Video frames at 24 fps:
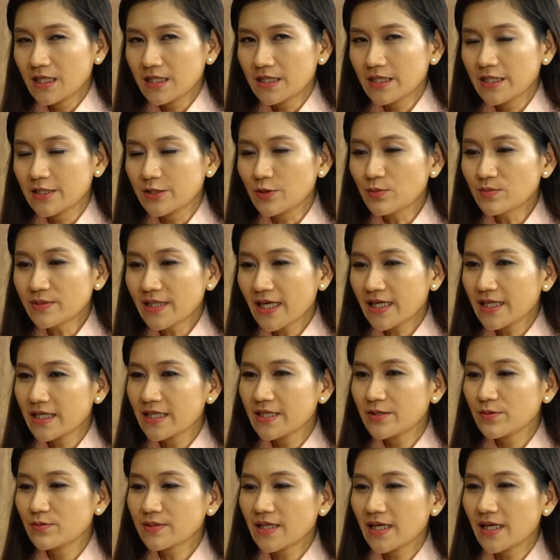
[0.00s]
Thì chúng ta
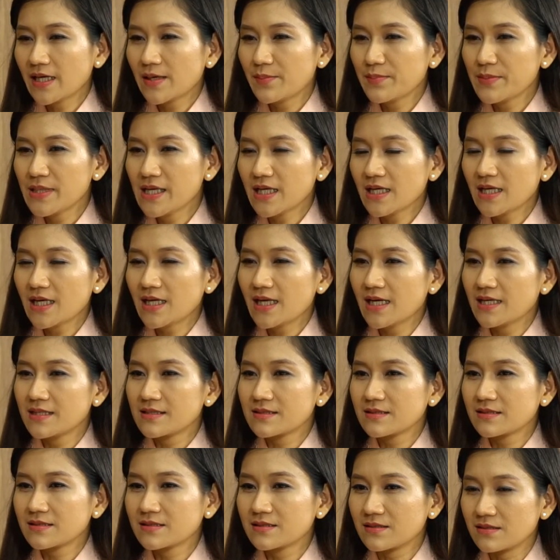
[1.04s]
khi chúng ta biết là
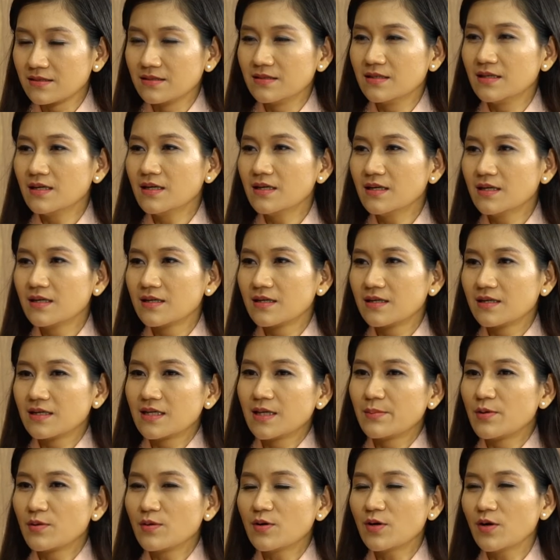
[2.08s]
sữa
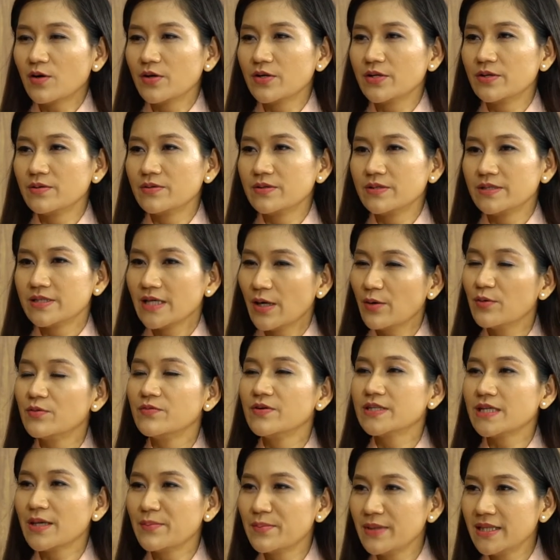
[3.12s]
là một cái loại giàu
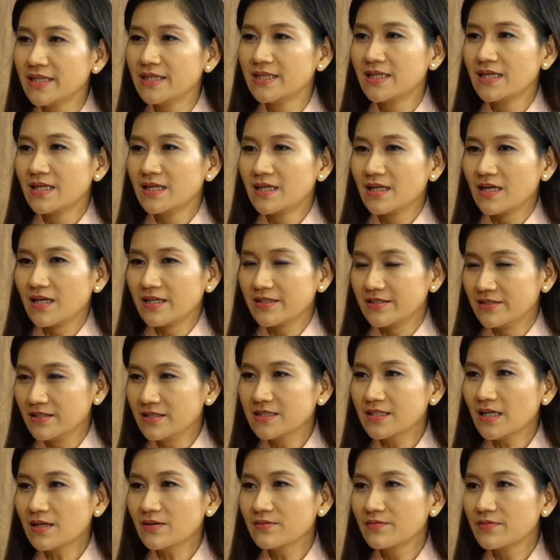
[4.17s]
vitamin, hay dưỡng
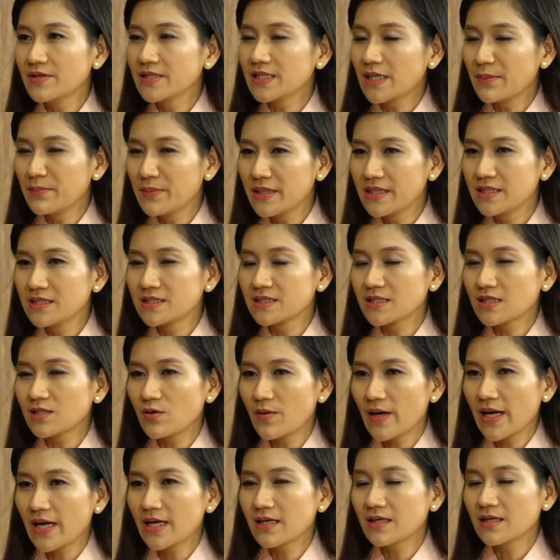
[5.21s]
chất, vitamin, chất
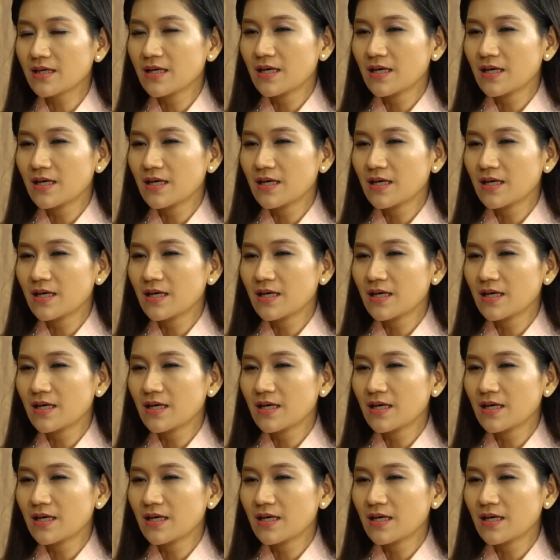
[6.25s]
khoáng,